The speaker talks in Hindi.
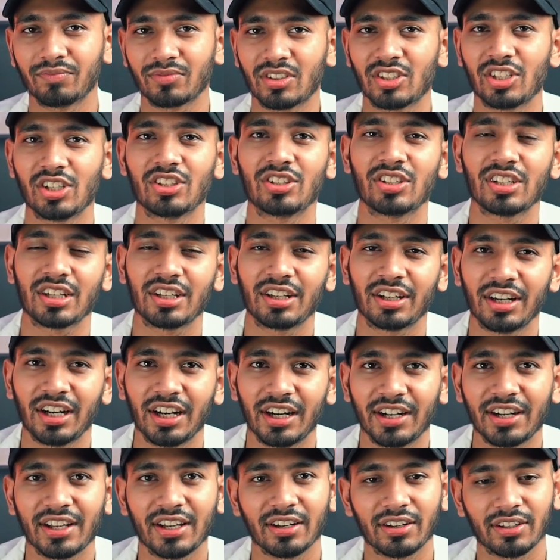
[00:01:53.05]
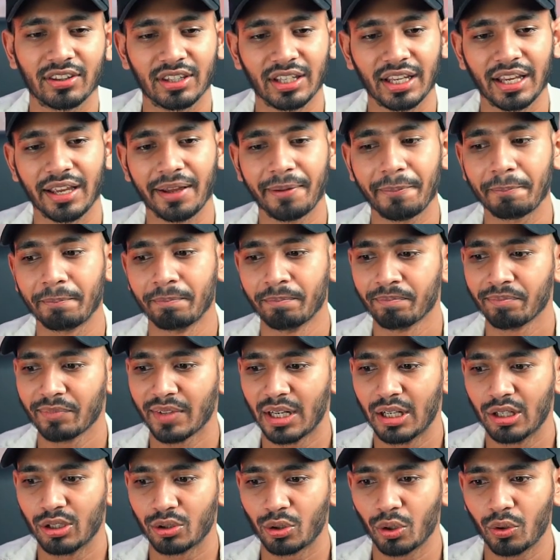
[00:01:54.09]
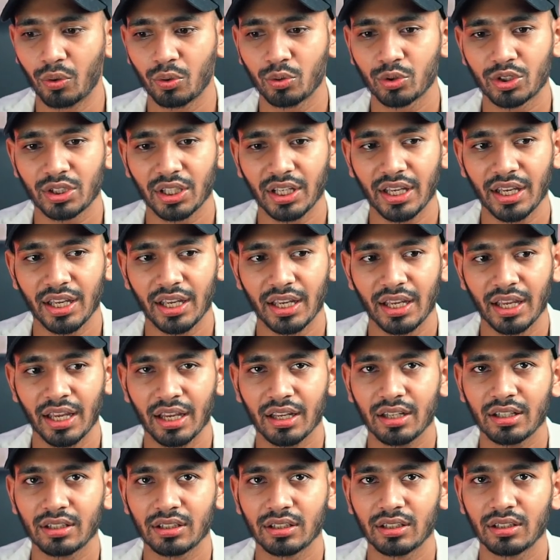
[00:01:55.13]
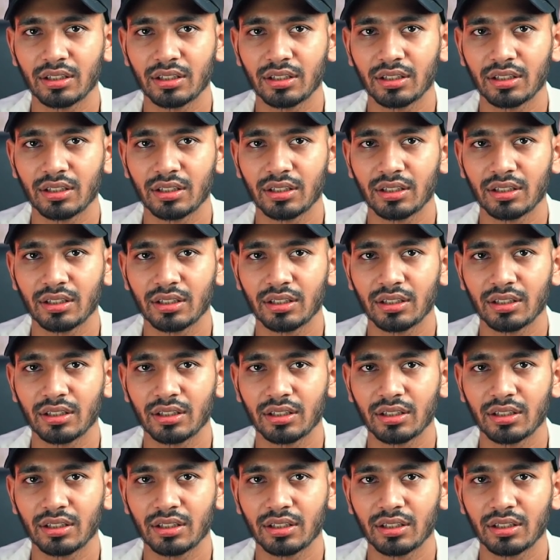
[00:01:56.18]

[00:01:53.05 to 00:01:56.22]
चीज़ें क्रिएट करते हैं तो उसे एक